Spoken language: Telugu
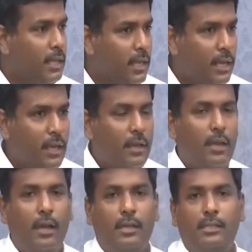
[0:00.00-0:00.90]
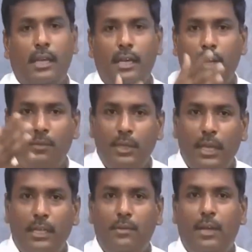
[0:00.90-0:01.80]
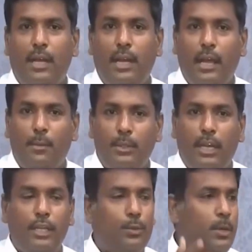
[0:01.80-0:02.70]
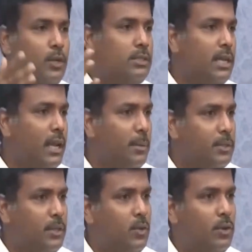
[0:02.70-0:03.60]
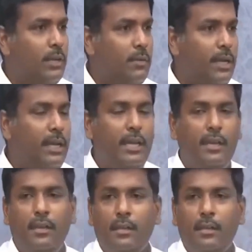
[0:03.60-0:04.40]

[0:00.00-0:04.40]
లేదా జగనన్న విద్యా దీవెన లేకపోతే రైతు భరోసా లేకపోతే ఇంకోటి ఇవన్నీ